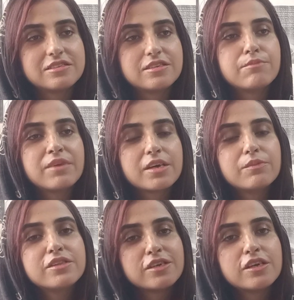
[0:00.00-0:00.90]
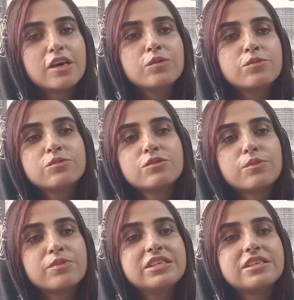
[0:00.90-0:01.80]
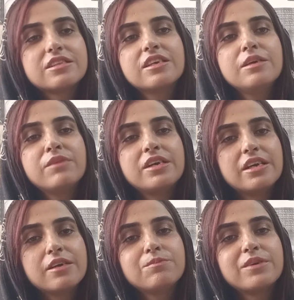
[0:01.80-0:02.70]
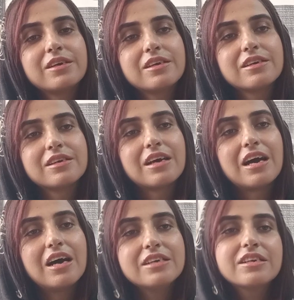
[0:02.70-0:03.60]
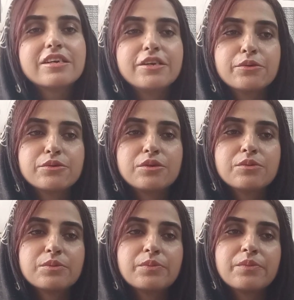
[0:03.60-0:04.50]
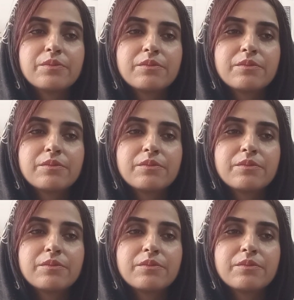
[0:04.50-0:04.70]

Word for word: जब मैं कभी तन्हा हूँ तो अपनी छत की मंडेर पे आन खड़ी होती हूँ